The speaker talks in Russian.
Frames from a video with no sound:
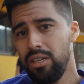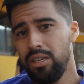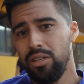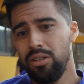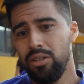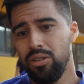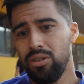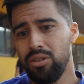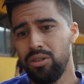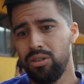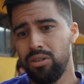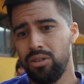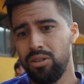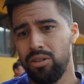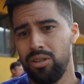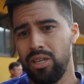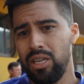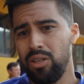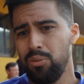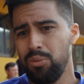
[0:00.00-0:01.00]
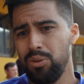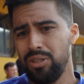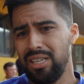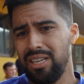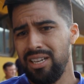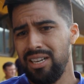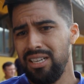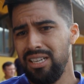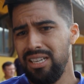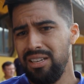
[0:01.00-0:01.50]
Но я думаю, эта
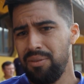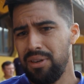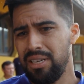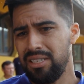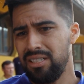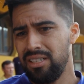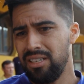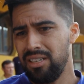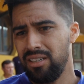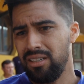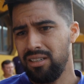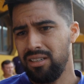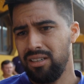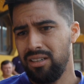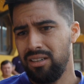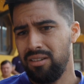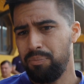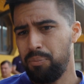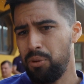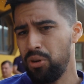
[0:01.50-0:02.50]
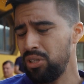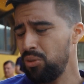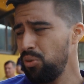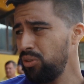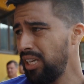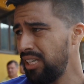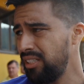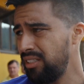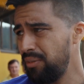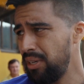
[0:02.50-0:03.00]
игра не важна по
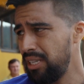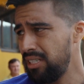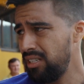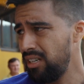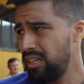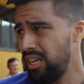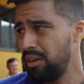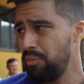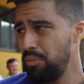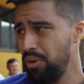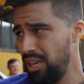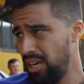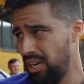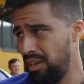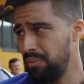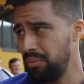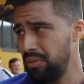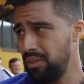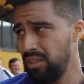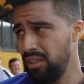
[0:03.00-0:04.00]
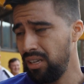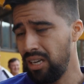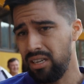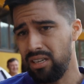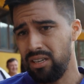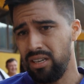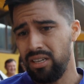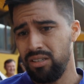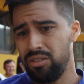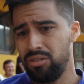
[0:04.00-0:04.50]
результату, важно, как мы играем, как
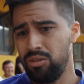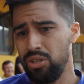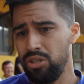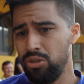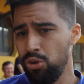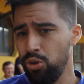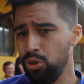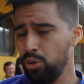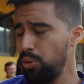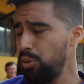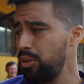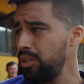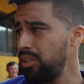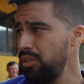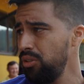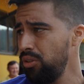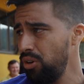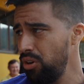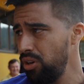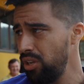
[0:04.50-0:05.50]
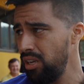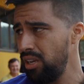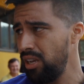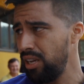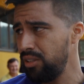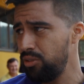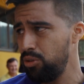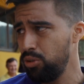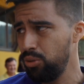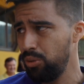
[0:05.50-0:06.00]
ты чувствуешь ноги,
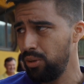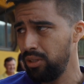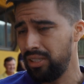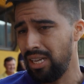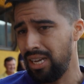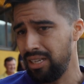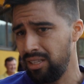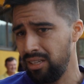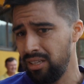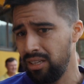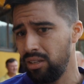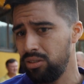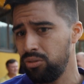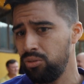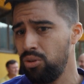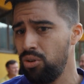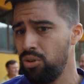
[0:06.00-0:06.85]
как чувствуешь тактика, что